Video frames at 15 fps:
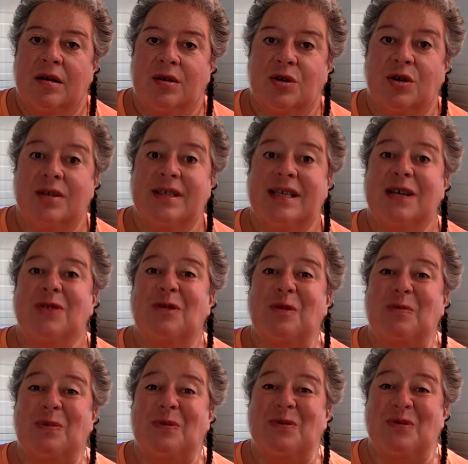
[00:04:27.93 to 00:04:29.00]
Que dire de
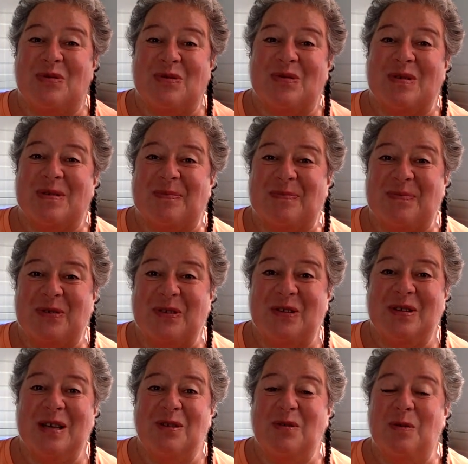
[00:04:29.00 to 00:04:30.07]
plus
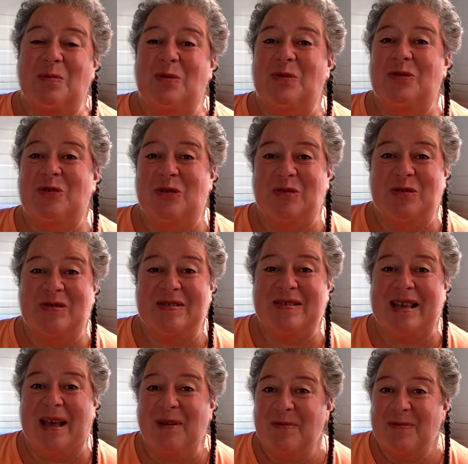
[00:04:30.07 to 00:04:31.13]
Que dire de plus Je ne
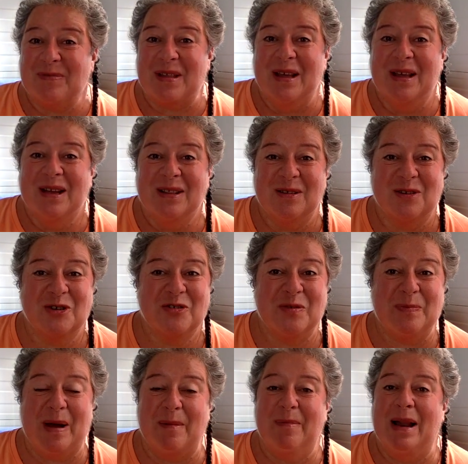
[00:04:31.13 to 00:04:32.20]
sais. Donc je ne
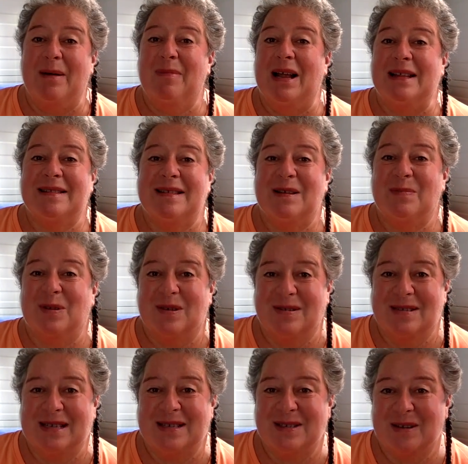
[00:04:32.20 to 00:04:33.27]
vais pas blablater
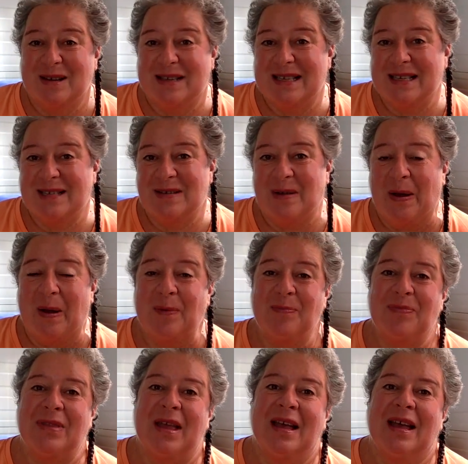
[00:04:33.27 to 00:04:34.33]
pendant des heures et des heures.
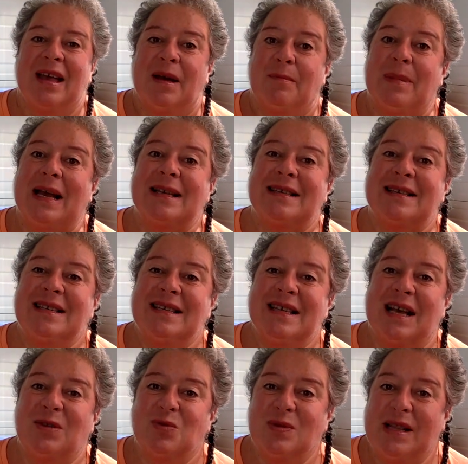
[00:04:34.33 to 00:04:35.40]

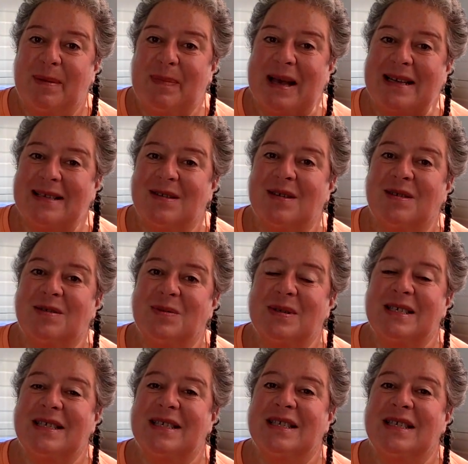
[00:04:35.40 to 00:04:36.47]
Merci à toutes les personnes
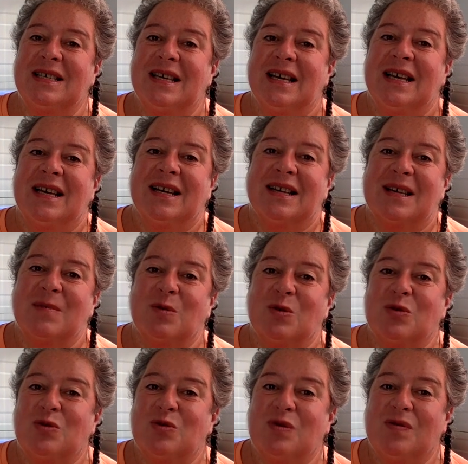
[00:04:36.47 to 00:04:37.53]
aussi qui
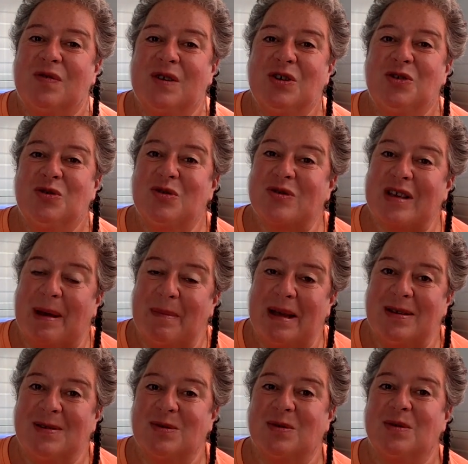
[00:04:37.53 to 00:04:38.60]
m'ont suivi jusqu'à
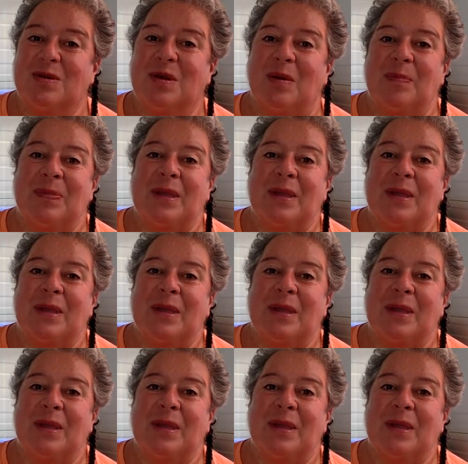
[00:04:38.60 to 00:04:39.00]
Amazon